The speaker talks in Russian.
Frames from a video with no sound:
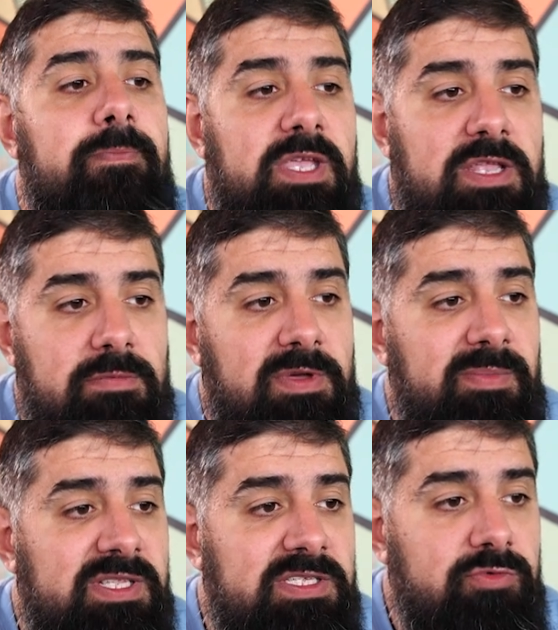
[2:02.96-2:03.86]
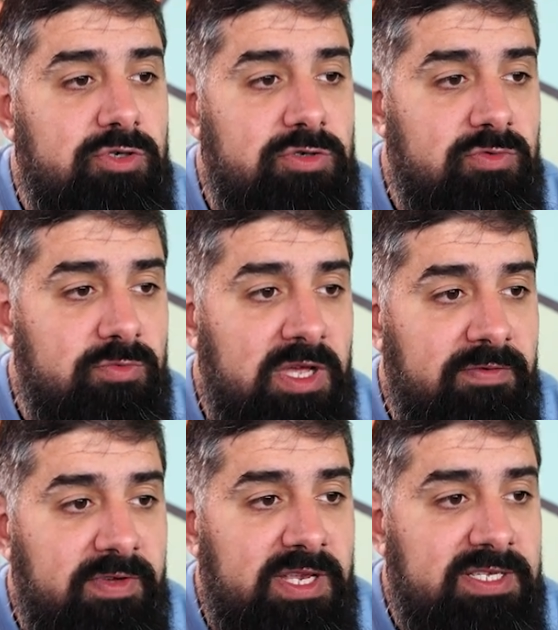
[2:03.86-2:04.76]
На данный момент запущен у меня
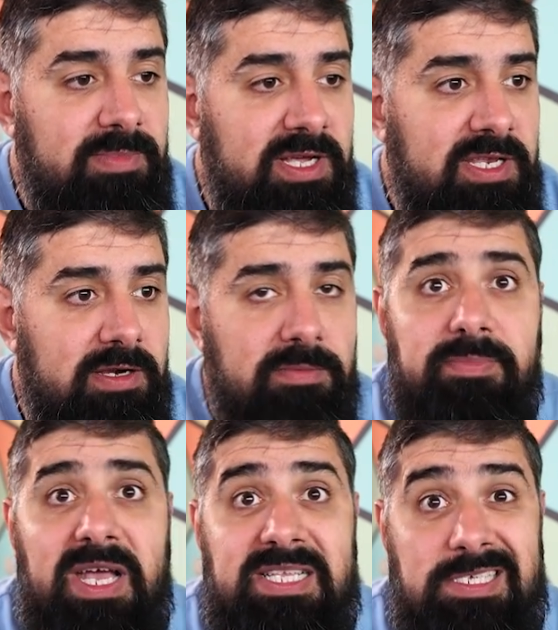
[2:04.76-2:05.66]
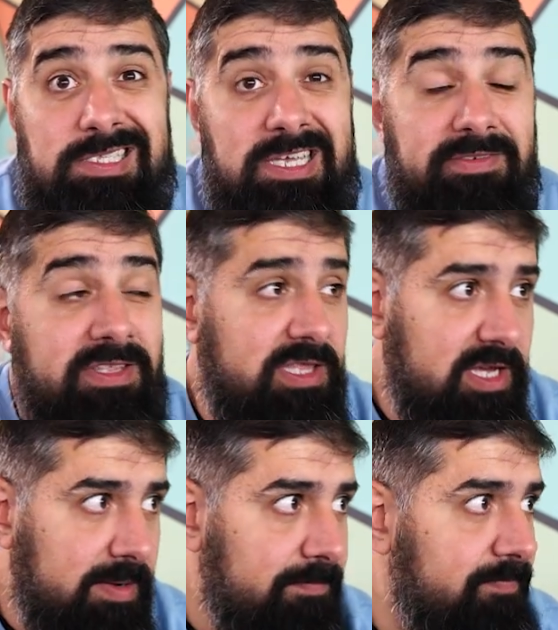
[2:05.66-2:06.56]
Phoenix Miner
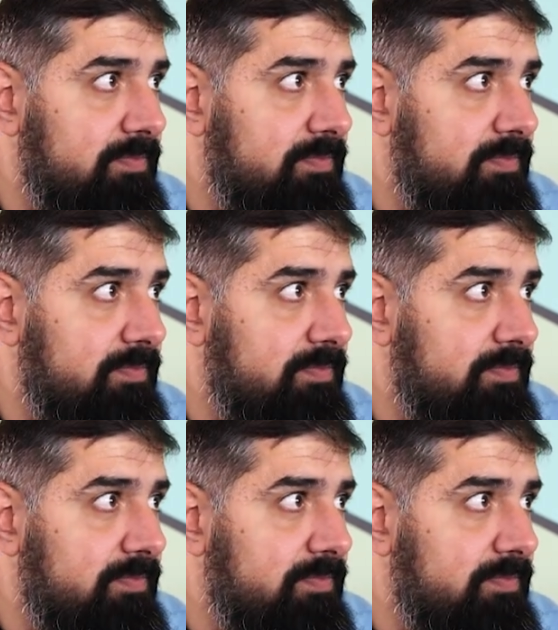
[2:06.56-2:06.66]
5.9D,